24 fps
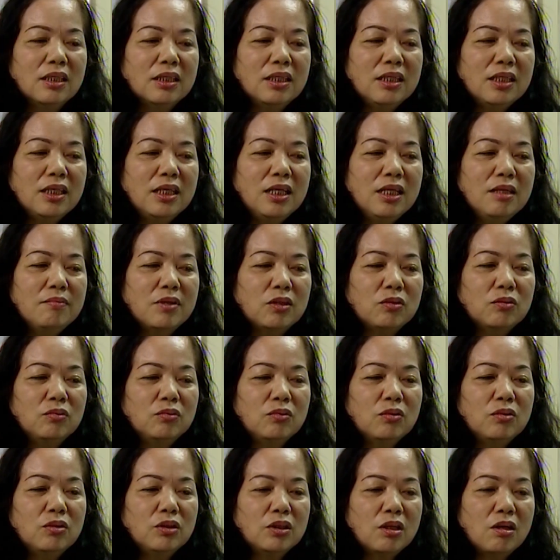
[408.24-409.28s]
cái khi mà chúng
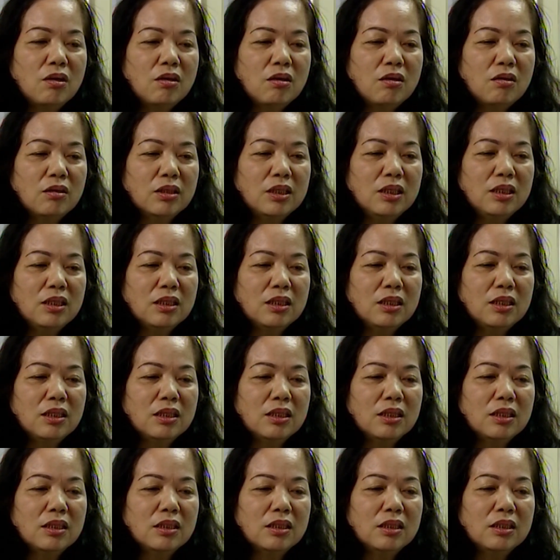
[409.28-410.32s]
tôi cho cái cái,
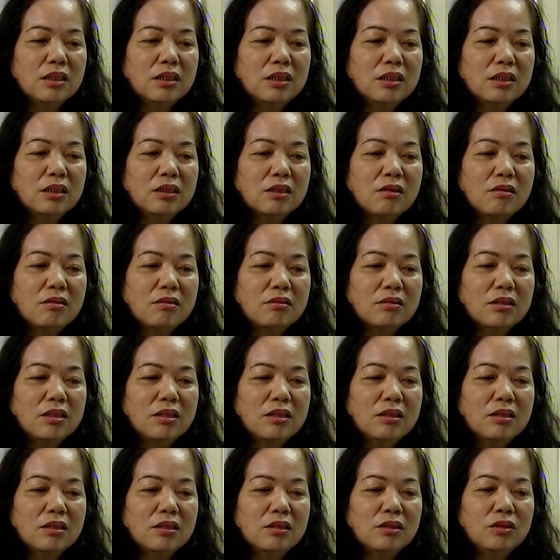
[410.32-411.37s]
cái, cái cho
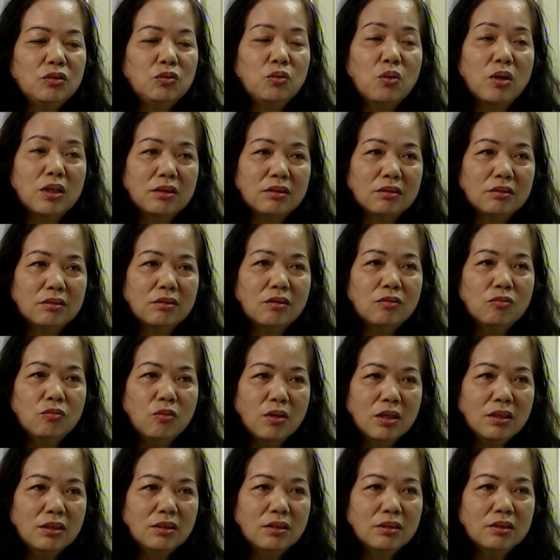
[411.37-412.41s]
cái chuột nó
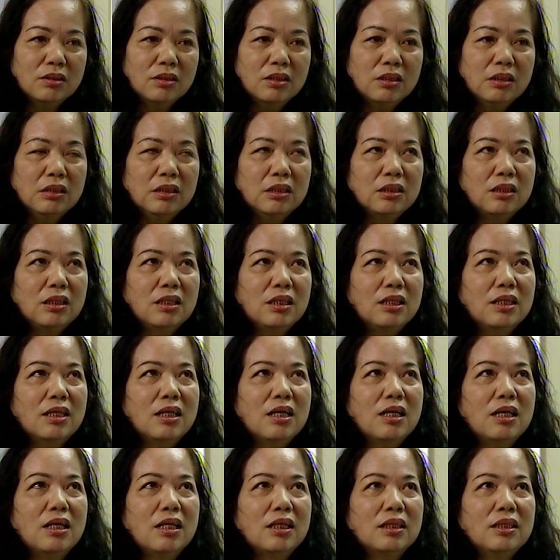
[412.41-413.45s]
uống thì
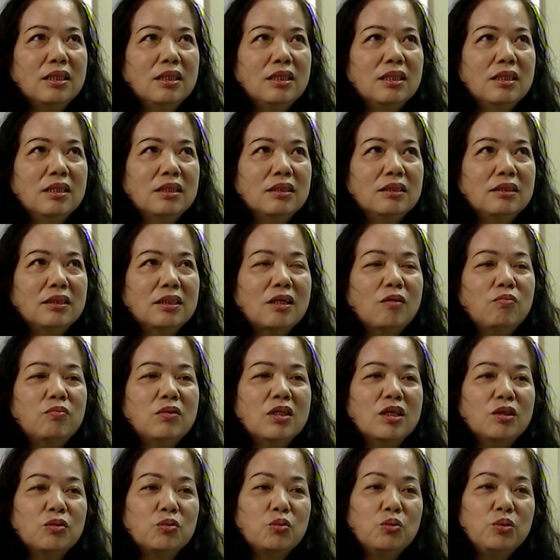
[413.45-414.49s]
là cái trọng
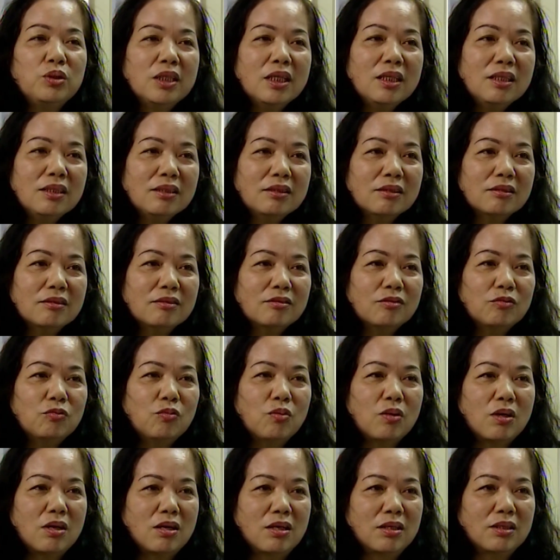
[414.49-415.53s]
lượng túi tinh
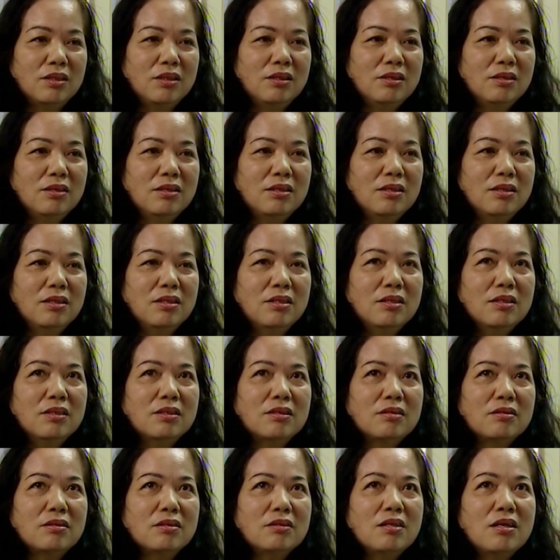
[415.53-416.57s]
của cái
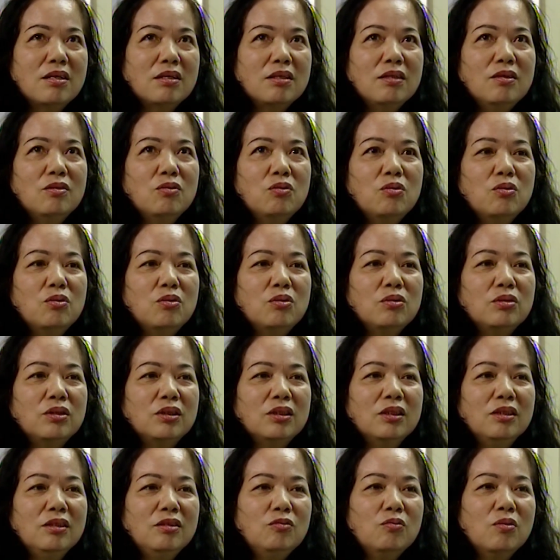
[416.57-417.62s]
giữa cái lô
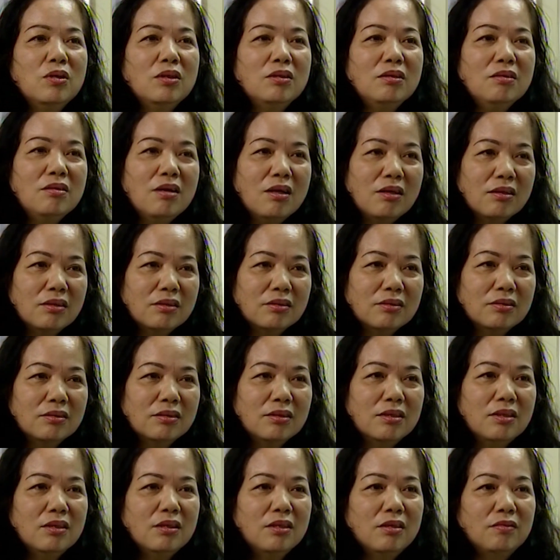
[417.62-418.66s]
trứng uống nước
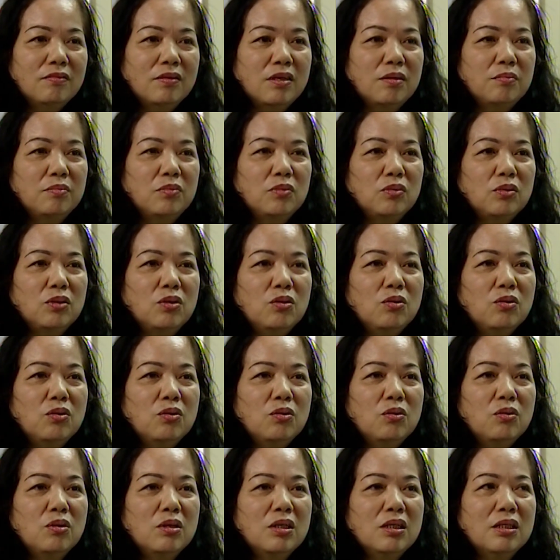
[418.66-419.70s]
và một lô
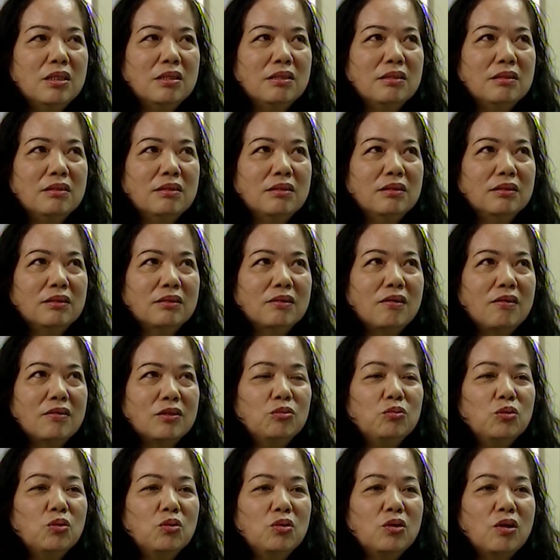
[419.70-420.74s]
gọi
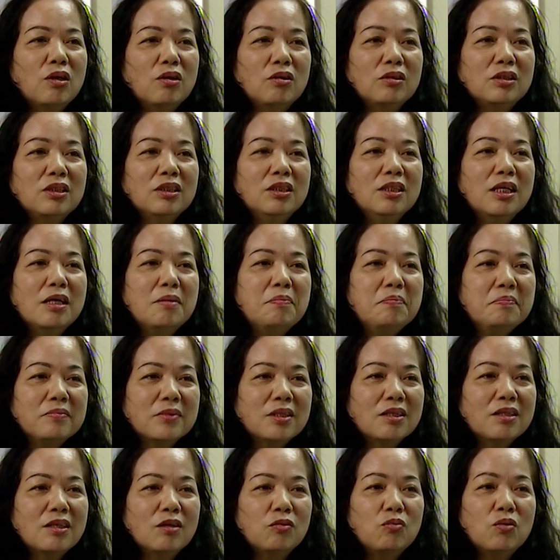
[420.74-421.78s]
chúng tôi gọi là trứng âm
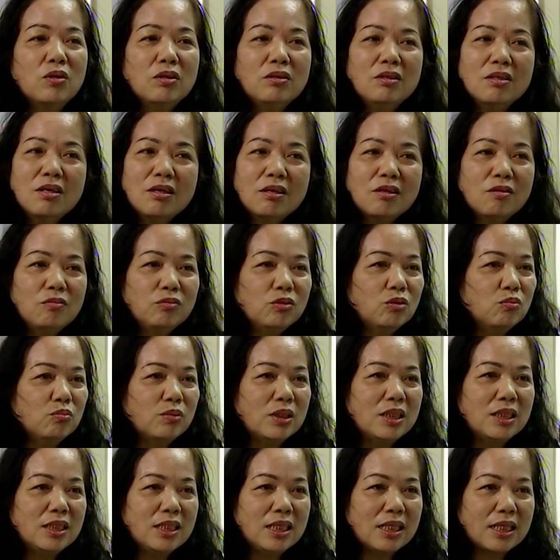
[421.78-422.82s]
tức là uống nước không dùng
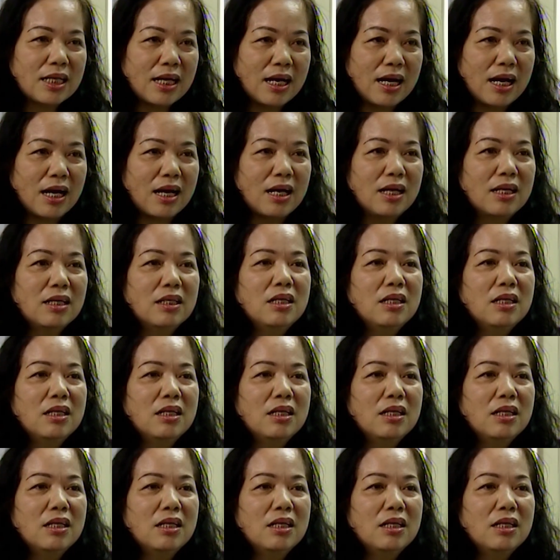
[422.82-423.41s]
cái gì cả